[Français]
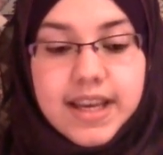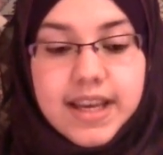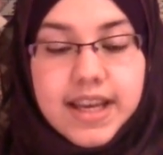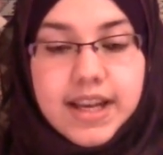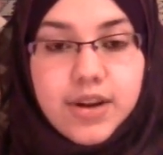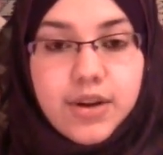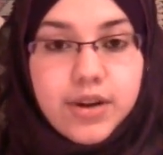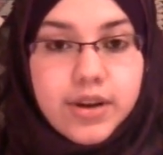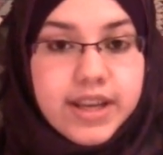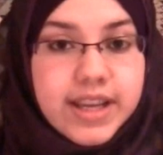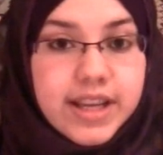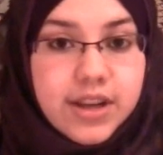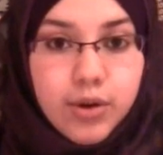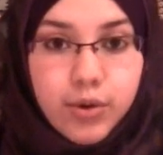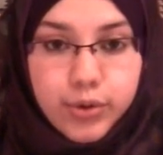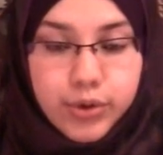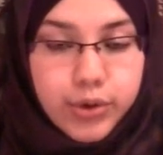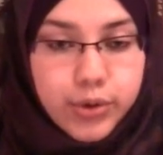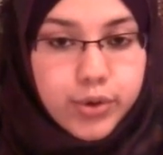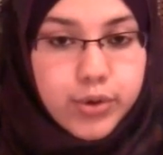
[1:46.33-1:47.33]
ils
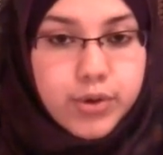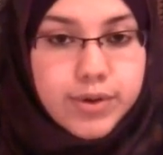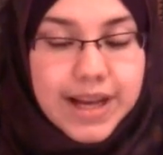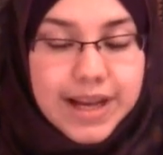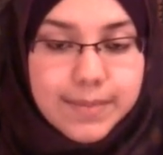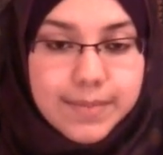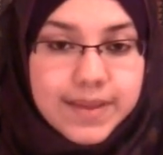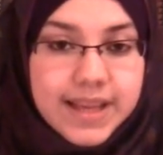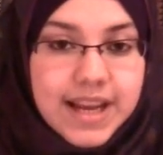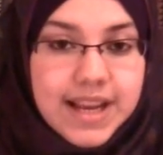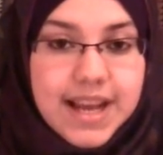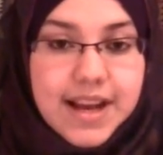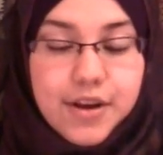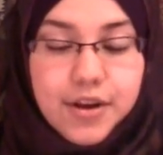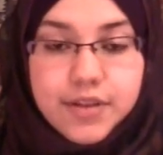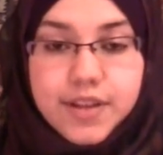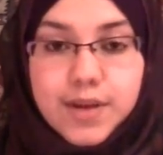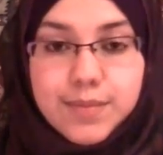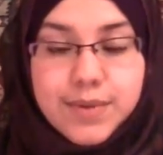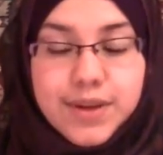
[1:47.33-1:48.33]
l'ont cru car,
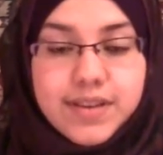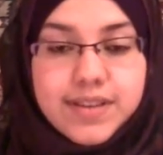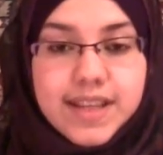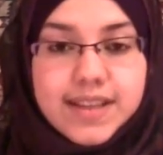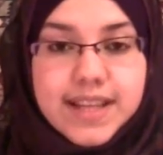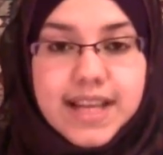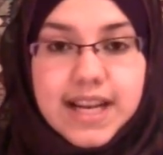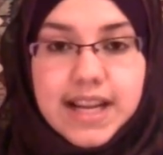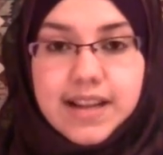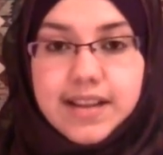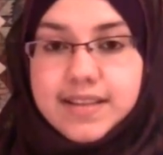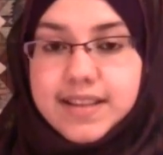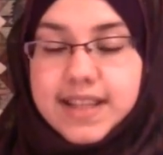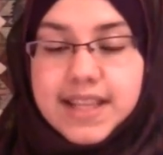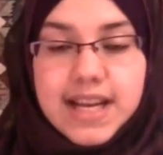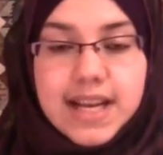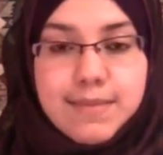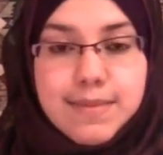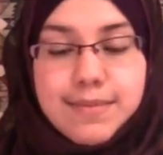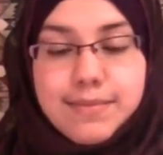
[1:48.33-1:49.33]
la ressemblance était
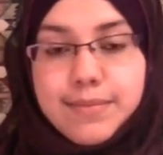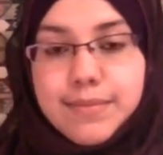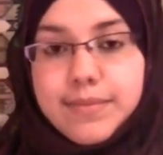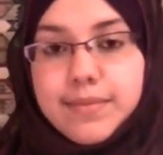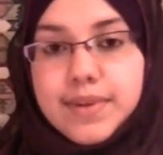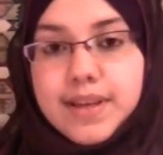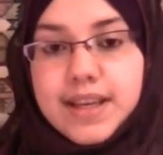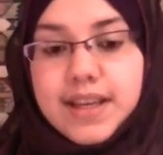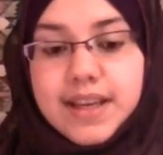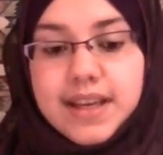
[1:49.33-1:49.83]
C'était la même,